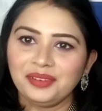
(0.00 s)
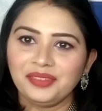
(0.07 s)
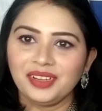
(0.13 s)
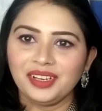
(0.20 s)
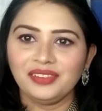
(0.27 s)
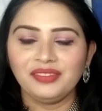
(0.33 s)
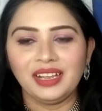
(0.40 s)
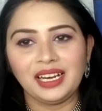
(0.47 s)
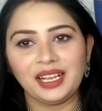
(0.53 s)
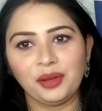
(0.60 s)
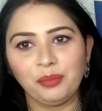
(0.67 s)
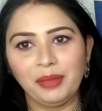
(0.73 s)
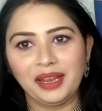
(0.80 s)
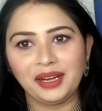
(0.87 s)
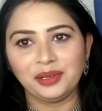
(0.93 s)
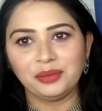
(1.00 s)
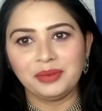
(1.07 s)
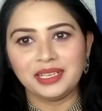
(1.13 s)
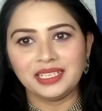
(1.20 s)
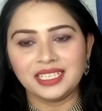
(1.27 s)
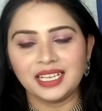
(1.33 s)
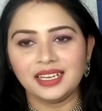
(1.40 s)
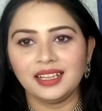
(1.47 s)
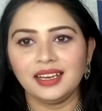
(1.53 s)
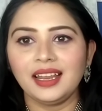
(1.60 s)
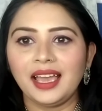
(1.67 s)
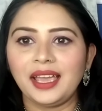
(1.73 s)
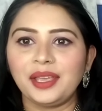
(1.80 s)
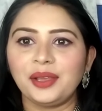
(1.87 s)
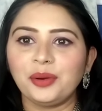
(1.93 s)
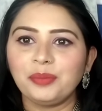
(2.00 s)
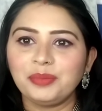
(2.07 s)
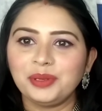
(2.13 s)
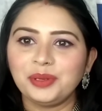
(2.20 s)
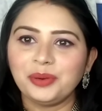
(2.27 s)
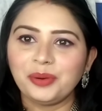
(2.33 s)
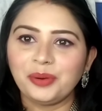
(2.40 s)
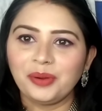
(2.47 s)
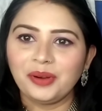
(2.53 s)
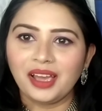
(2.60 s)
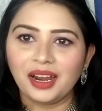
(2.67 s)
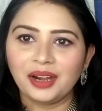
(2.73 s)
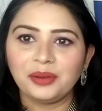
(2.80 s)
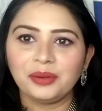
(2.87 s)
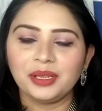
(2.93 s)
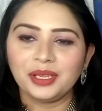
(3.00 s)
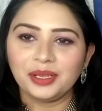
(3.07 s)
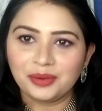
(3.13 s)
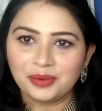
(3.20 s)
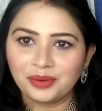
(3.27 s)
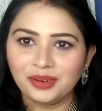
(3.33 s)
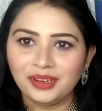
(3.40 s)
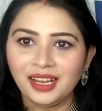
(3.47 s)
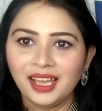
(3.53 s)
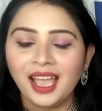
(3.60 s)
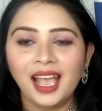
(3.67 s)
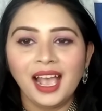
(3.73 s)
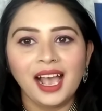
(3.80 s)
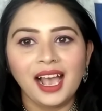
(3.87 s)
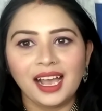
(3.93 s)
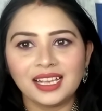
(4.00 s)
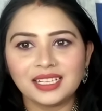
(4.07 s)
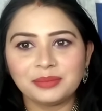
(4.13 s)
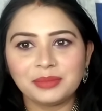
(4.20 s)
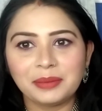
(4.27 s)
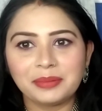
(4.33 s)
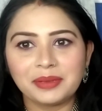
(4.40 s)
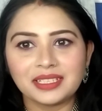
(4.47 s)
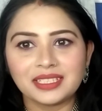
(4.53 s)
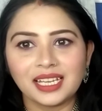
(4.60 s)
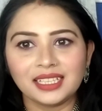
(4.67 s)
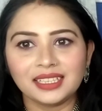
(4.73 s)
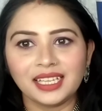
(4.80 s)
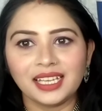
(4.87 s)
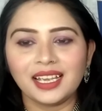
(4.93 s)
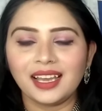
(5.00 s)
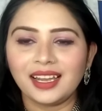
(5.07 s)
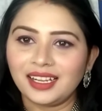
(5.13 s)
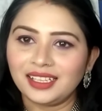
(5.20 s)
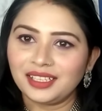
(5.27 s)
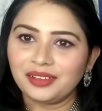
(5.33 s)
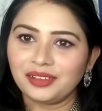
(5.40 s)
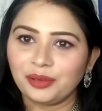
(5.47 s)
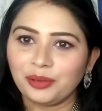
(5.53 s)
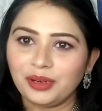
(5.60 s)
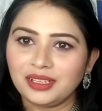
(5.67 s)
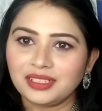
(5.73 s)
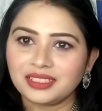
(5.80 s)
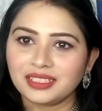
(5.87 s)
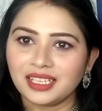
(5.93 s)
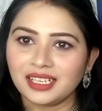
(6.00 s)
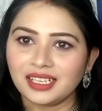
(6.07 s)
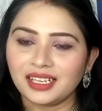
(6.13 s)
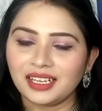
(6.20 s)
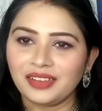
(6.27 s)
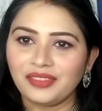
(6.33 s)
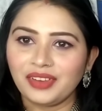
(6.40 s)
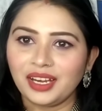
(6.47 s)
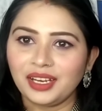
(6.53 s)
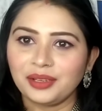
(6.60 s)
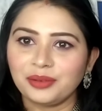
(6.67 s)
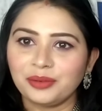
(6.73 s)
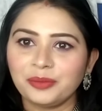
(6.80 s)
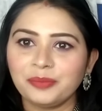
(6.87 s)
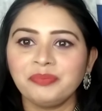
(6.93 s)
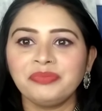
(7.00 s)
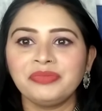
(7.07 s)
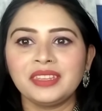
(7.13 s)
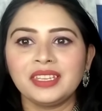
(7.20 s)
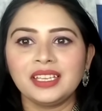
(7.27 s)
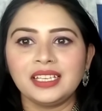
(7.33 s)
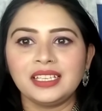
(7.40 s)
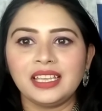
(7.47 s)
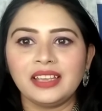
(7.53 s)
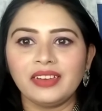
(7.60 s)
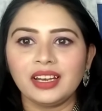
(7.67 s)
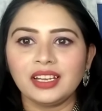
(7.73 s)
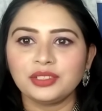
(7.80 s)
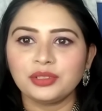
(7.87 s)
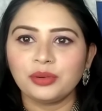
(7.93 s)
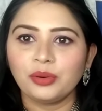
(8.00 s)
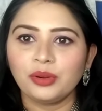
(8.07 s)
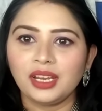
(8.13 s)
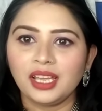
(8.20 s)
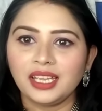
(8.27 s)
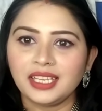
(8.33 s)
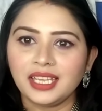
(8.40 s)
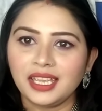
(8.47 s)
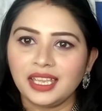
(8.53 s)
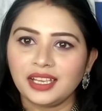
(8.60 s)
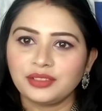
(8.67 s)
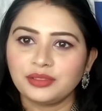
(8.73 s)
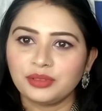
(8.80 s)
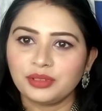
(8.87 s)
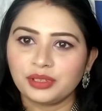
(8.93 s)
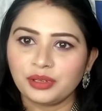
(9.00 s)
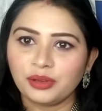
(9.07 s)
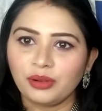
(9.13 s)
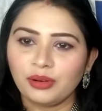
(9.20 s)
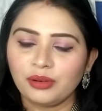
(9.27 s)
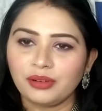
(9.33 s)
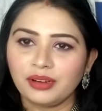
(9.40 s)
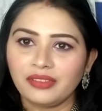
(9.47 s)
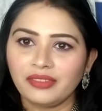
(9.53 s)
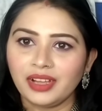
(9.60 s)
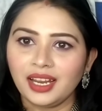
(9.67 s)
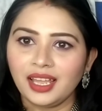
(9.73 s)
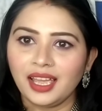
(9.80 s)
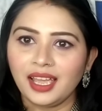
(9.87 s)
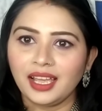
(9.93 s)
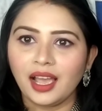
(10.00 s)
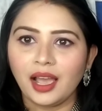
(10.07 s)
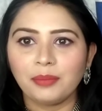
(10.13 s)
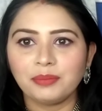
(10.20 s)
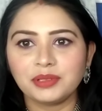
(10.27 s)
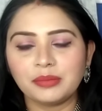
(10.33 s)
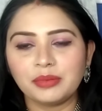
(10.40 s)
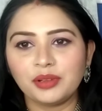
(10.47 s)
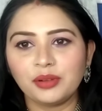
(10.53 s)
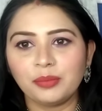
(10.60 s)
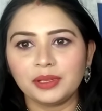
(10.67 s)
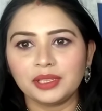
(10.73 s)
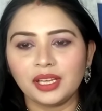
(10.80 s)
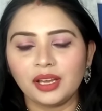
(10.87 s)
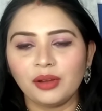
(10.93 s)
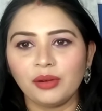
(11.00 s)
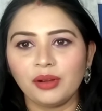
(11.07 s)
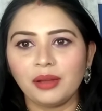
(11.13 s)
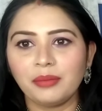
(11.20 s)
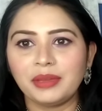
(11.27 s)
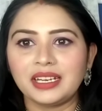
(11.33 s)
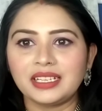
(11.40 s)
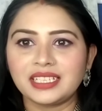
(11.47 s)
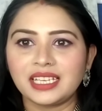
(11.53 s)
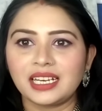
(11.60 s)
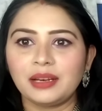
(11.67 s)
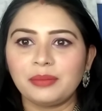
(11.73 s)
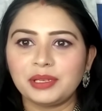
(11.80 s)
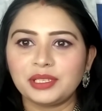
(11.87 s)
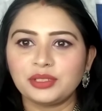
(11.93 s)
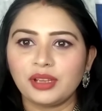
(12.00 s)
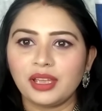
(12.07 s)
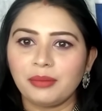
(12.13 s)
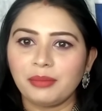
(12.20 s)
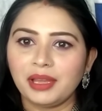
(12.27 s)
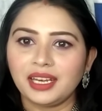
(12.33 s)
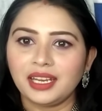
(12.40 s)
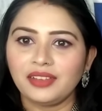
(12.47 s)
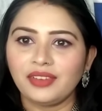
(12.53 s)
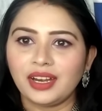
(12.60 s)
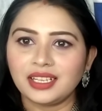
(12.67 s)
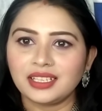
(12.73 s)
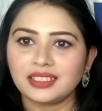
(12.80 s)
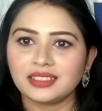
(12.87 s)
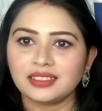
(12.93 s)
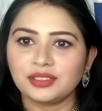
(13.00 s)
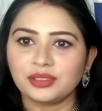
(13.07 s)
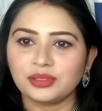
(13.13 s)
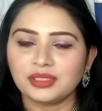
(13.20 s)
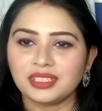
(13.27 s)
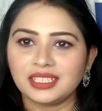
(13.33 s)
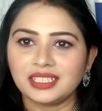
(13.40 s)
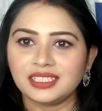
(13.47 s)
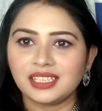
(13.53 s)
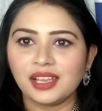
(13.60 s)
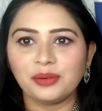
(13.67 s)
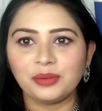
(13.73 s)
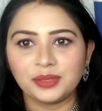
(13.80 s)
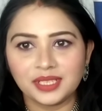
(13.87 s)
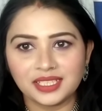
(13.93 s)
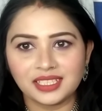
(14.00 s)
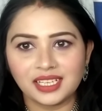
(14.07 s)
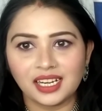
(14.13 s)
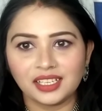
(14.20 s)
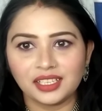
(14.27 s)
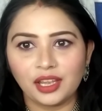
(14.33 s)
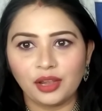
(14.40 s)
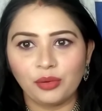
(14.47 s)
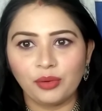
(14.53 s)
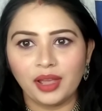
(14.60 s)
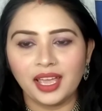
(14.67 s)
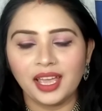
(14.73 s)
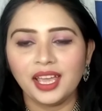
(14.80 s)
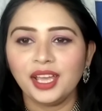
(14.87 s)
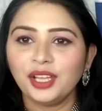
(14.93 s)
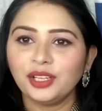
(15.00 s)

एवरीवन वेलकम बैक टू माय चैनल आई होप यू ऑल आर डूइंग गुड आज मैं आपके साथ एक अनदर हॉल शेयर करने वाली हूँ ये वाला जो हॉल है ये एक ज्वेलरी हॉल होने वाला है आप सभी को पता होगा मेरे चैनल पे जो है मैंने वेडिंग जो सीरीज़ है उसे स्टार्ट किया हुआ है